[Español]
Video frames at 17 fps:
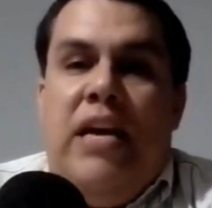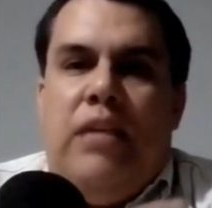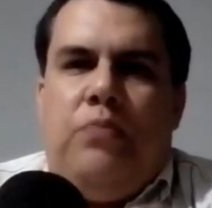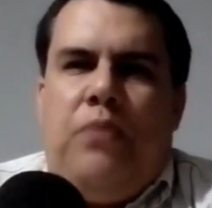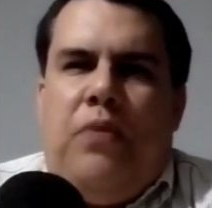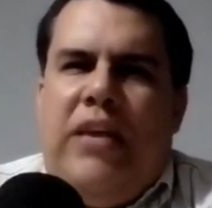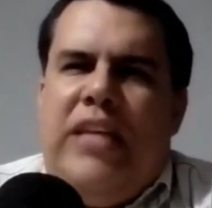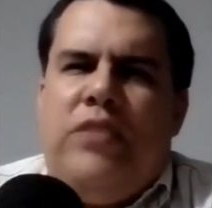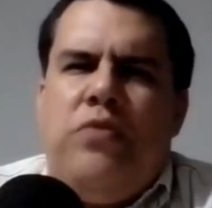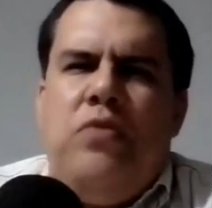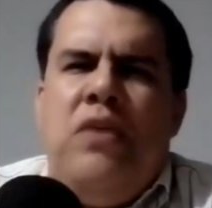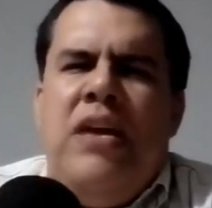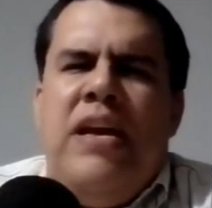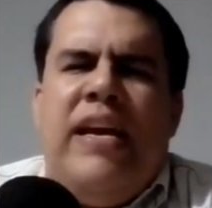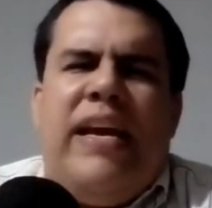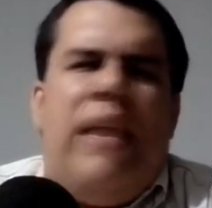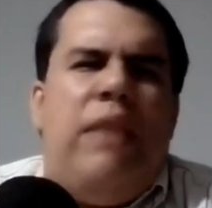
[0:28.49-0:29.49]
Es por
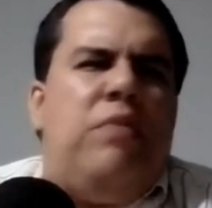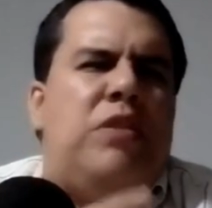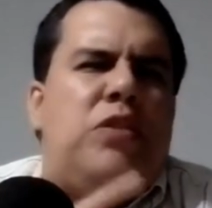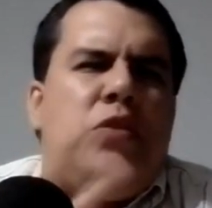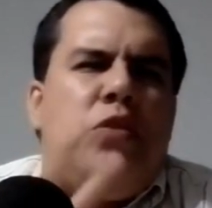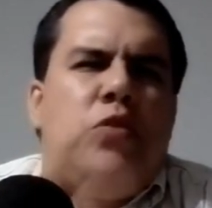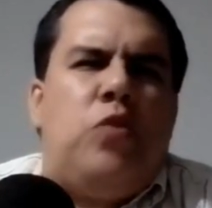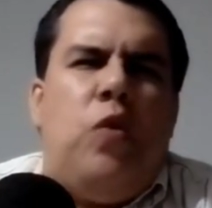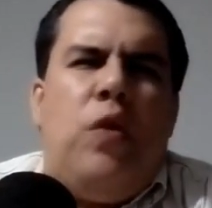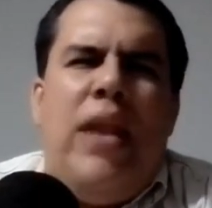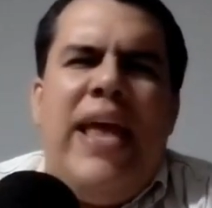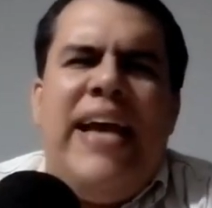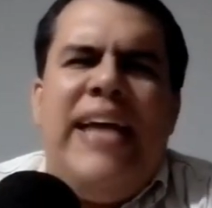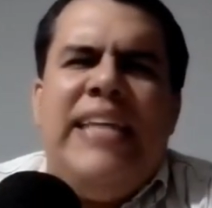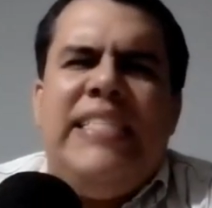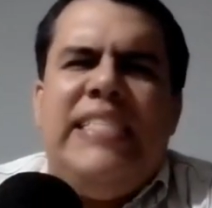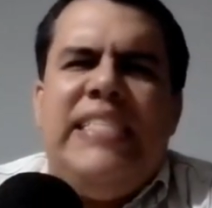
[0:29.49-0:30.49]
eso que nuestros
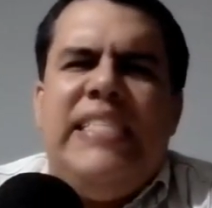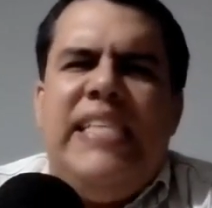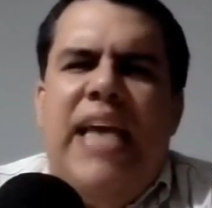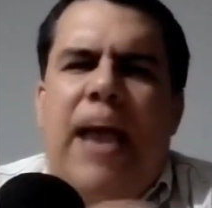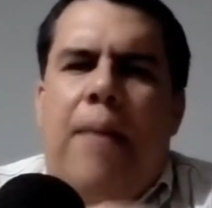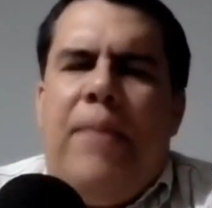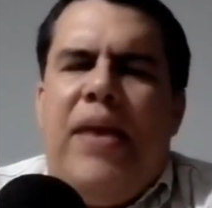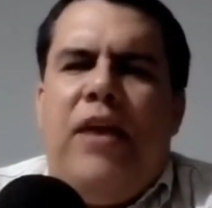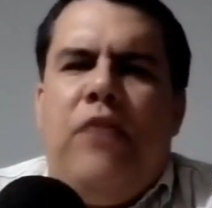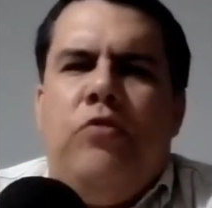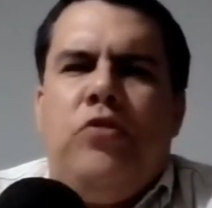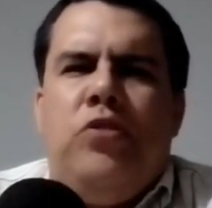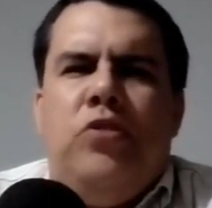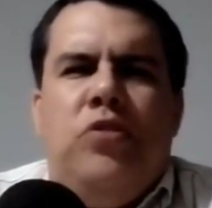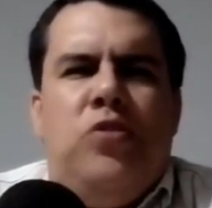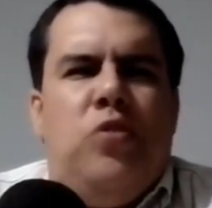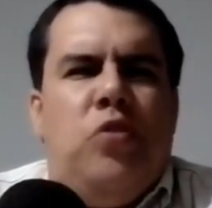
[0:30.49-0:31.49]
colegas y
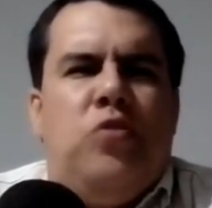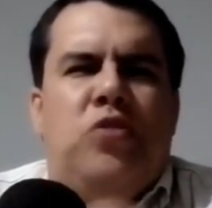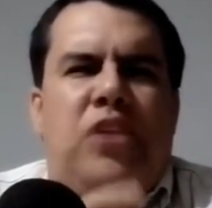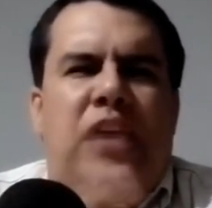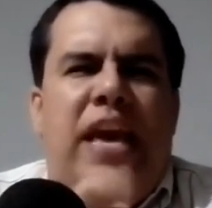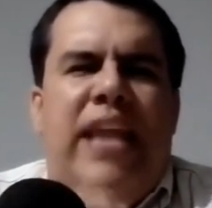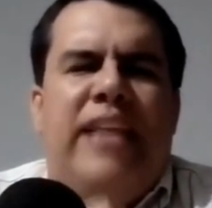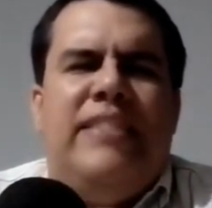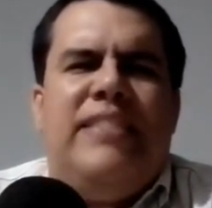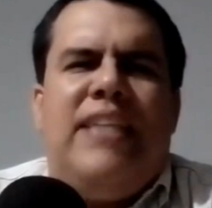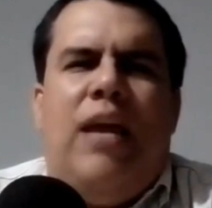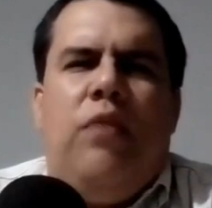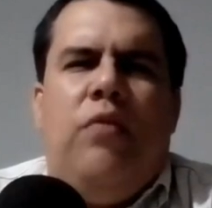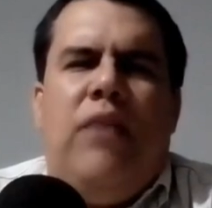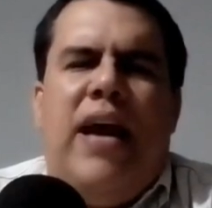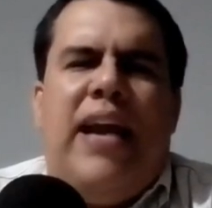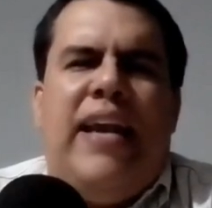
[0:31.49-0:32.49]
amigos nos quieren
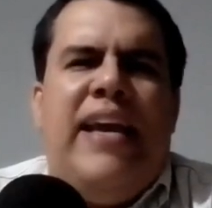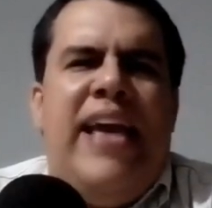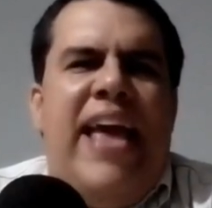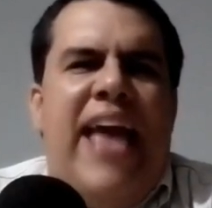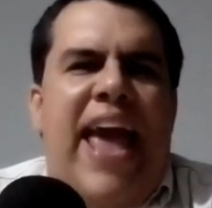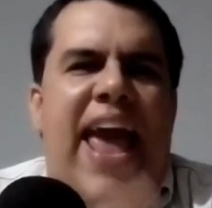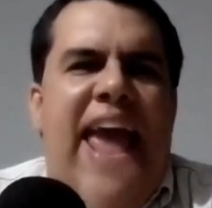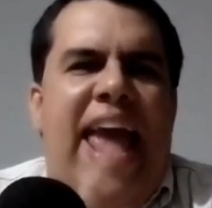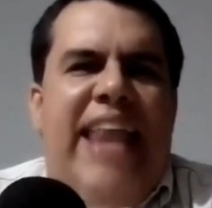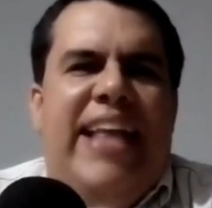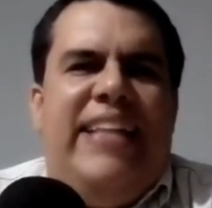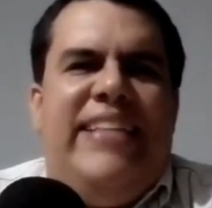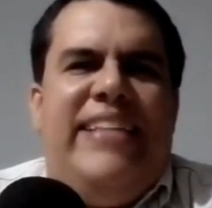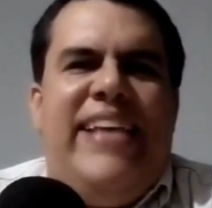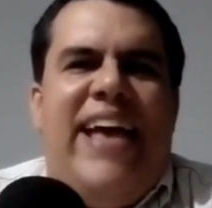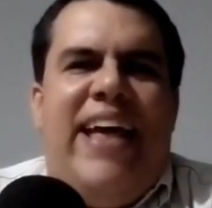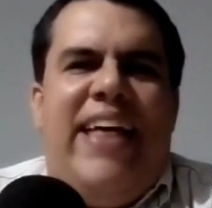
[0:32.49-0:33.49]
saludar en
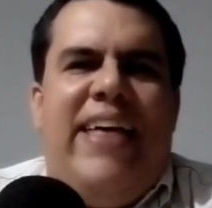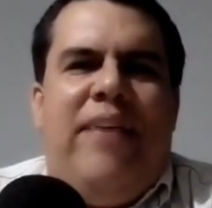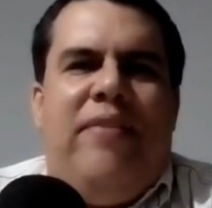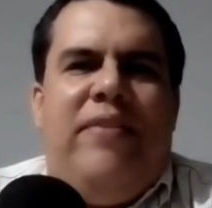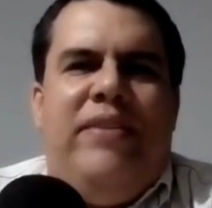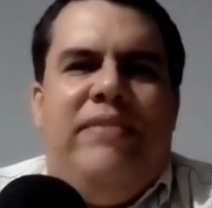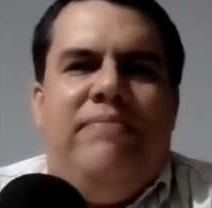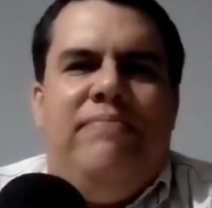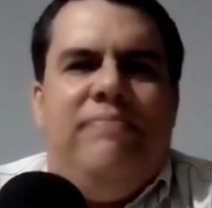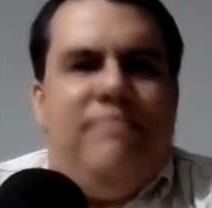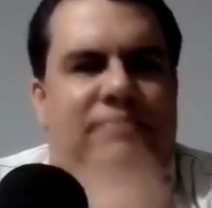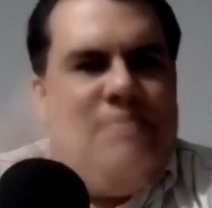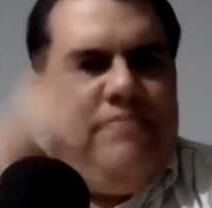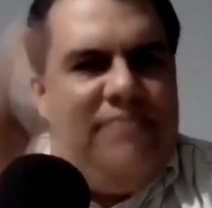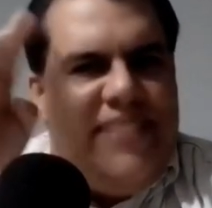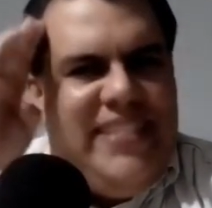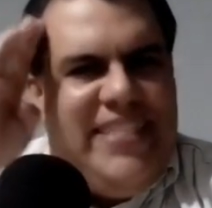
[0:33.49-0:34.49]
el día de hoy.
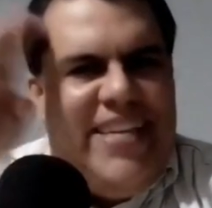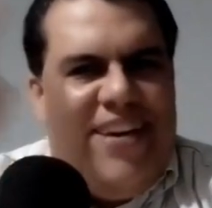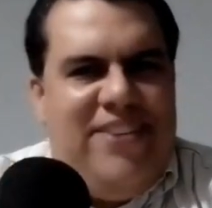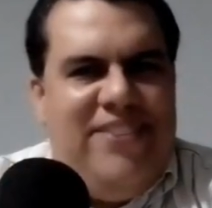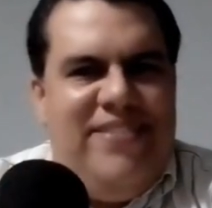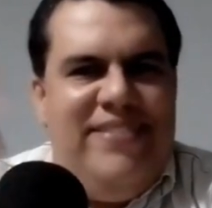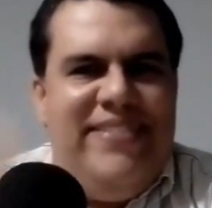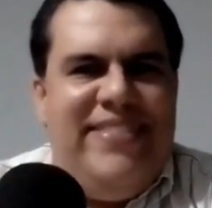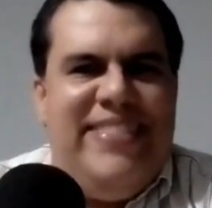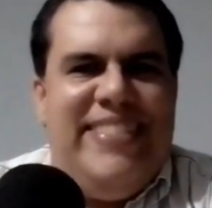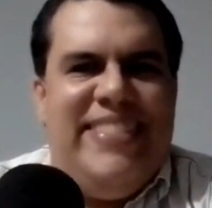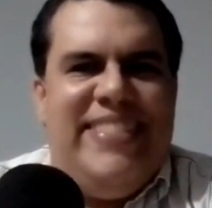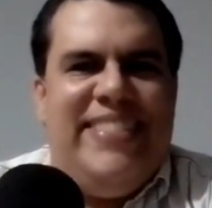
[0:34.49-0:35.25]
Chao.